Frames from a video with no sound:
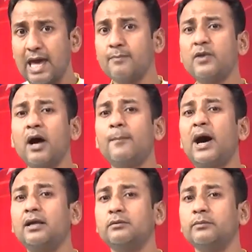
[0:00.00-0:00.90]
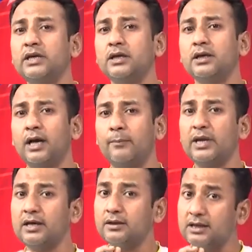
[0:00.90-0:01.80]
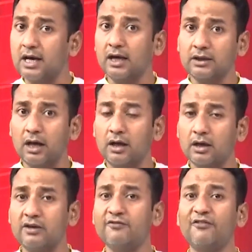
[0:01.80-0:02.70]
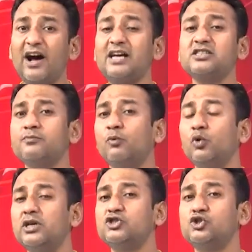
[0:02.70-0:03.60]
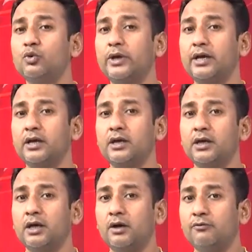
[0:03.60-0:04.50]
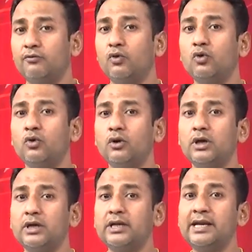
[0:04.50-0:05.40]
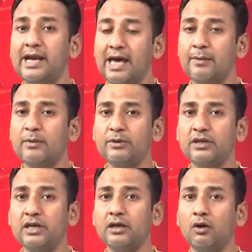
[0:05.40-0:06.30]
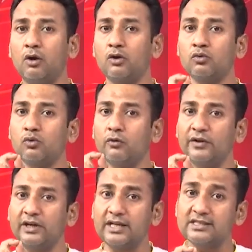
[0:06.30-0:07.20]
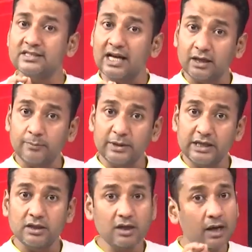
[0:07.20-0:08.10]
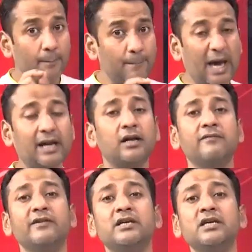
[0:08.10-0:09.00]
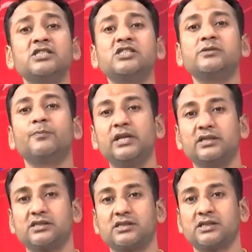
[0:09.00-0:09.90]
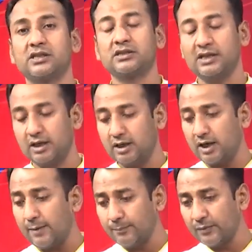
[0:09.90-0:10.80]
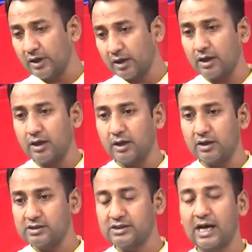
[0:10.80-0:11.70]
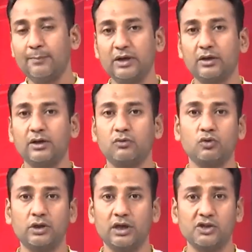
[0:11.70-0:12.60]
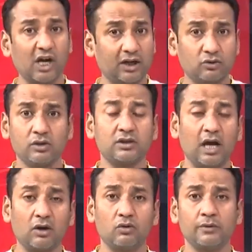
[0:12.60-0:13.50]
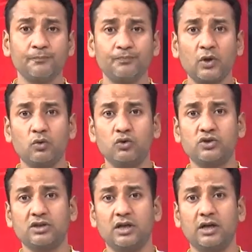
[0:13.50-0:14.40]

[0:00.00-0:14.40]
अहमदाबाद में हमने देखा था कि फास्ट बॉलर्स जो हैं वो ले में भी थे और उनको विकटें ज़्यादा मिली थी कंपैरेटिवली स्पिनर्स से अगर आप के सामने अगर उनको देखें शार्दुल ठाकुर उस